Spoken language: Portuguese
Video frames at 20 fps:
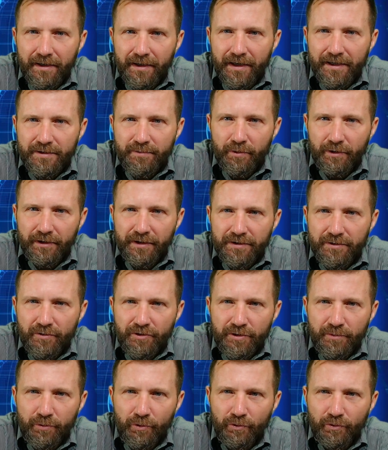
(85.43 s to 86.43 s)
a exportação
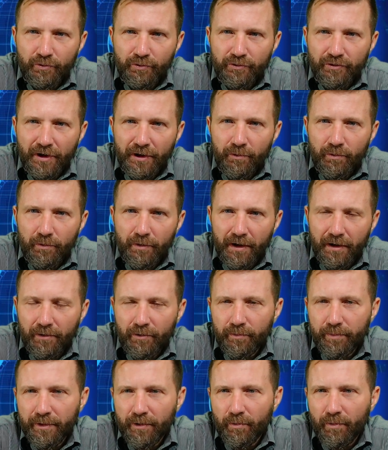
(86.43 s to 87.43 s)
de produtos
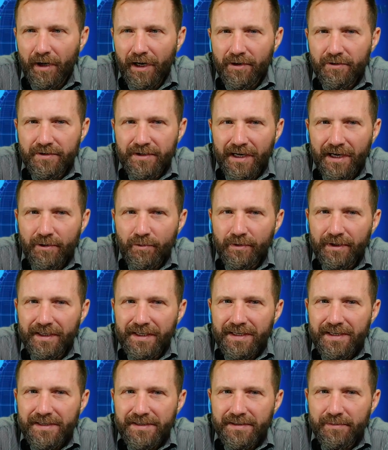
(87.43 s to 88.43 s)
agropecuários caiu
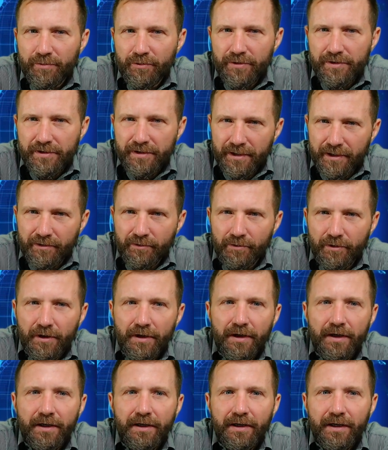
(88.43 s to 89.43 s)
15%
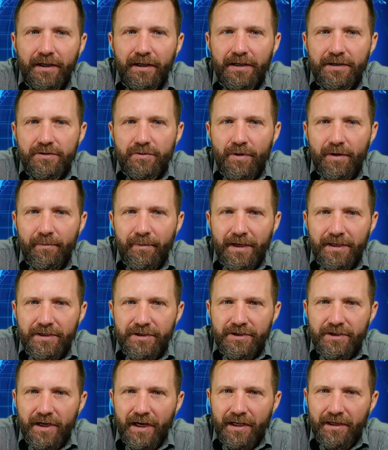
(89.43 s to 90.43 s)
em relação à média
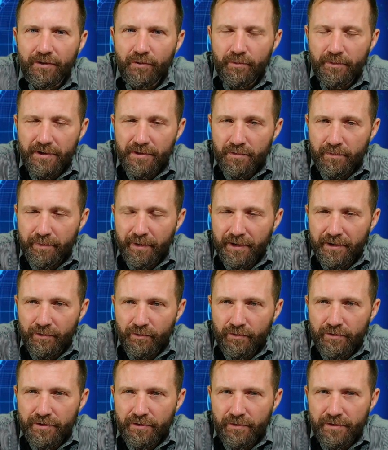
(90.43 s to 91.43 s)
diária do mesmo
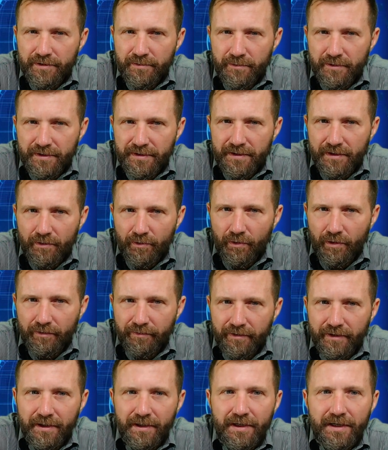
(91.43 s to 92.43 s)
período de
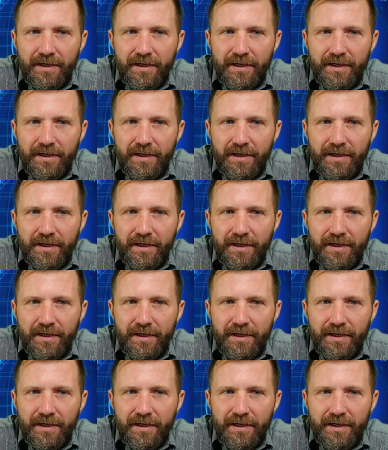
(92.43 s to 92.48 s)
2019.